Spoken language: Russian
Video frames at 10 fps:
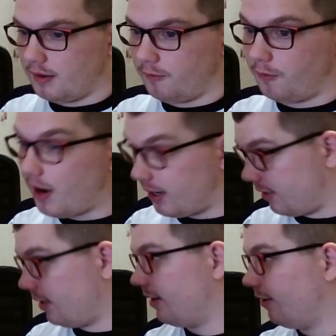факт,
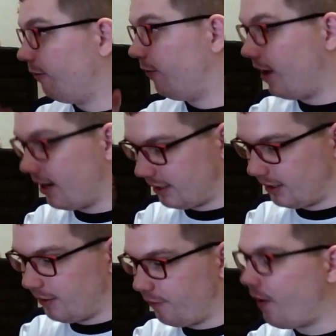
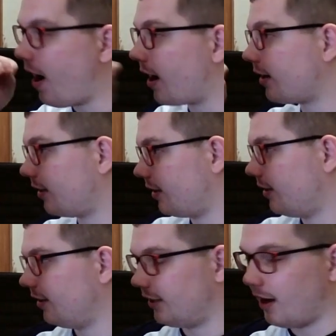факт, факт
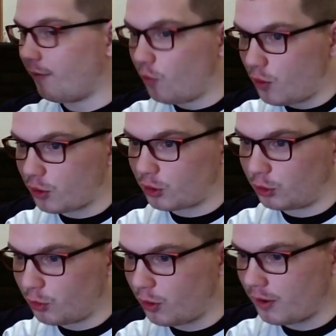того,
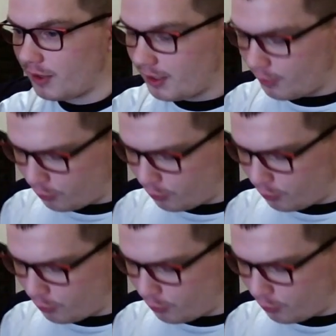что у